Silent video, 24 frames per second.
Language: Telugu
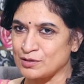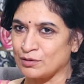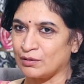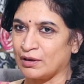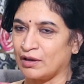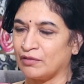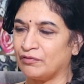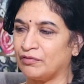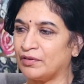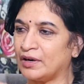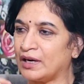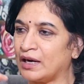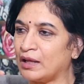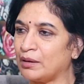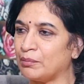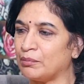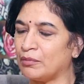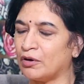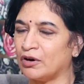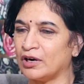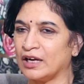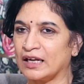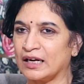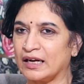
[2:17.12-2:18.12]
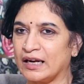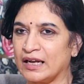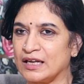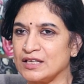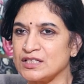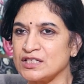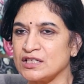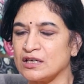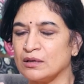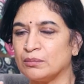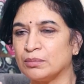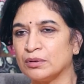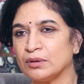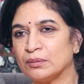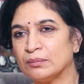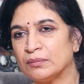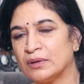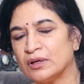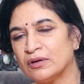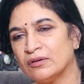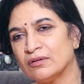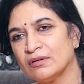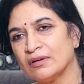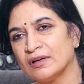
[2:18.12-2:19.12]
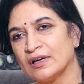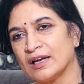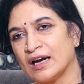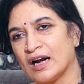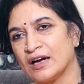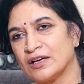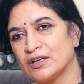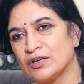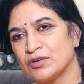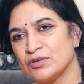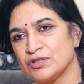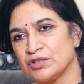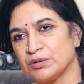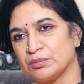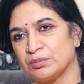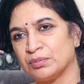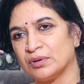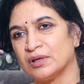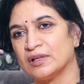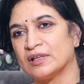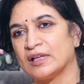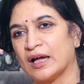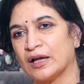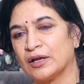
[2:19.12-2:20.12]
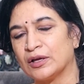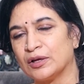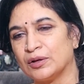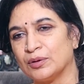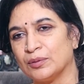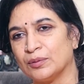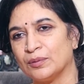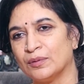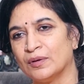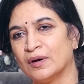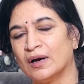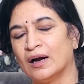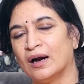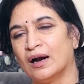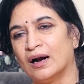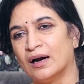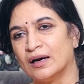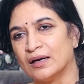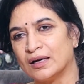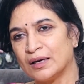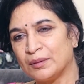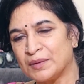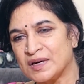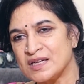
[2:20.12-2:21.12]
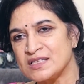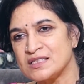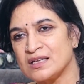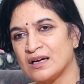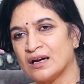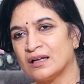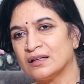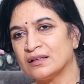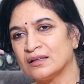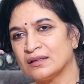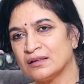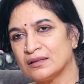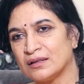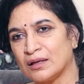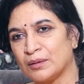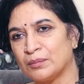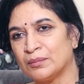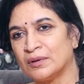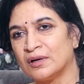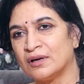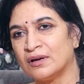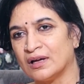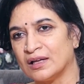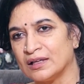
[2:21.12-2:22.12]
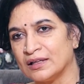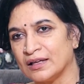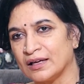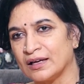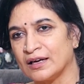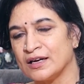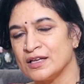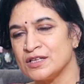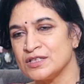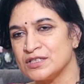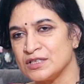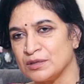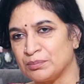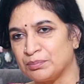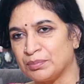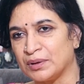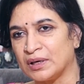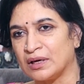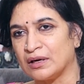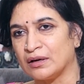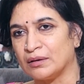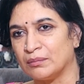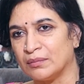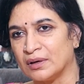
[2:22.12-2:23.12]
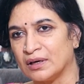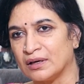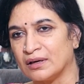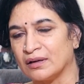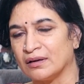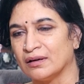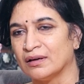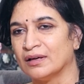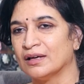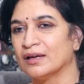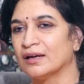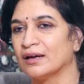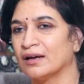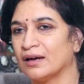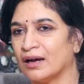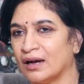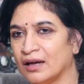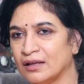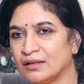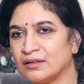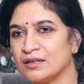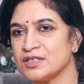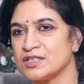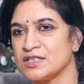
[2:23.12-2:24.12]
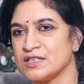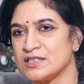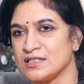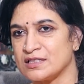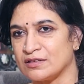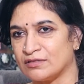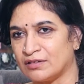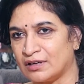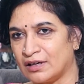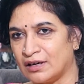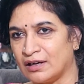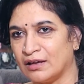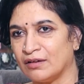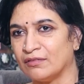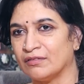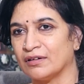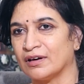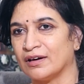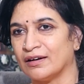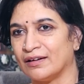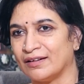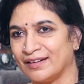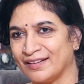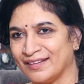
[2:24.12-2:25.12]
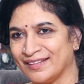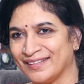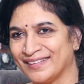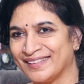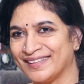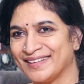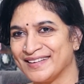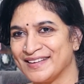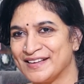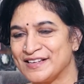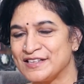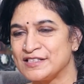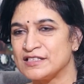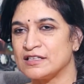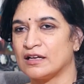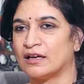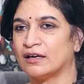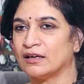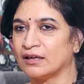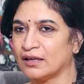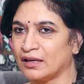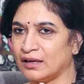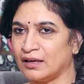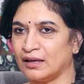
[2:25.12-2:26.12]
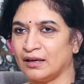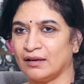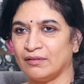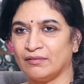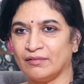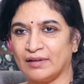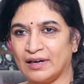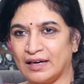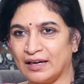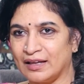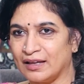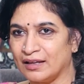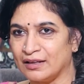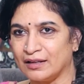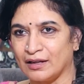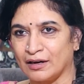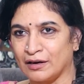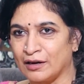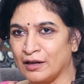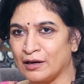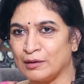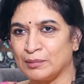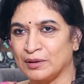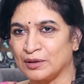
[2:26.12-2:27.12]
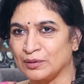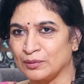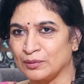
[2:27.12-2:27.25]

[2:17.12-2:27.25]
సో ఎవ్రీడే మార్నింగ్ లేచినప్పుడు మనం గ్రాట్యూడ్ చెప్పాలి థ్యాంక్ యూ అంటే మన సనాతన ధర్మంలో అందుకనే చెప్పారనమాట గాయత్రి చేసేవాళ్ళు లేవగానే సన్కి వెళ్ళి దండాలు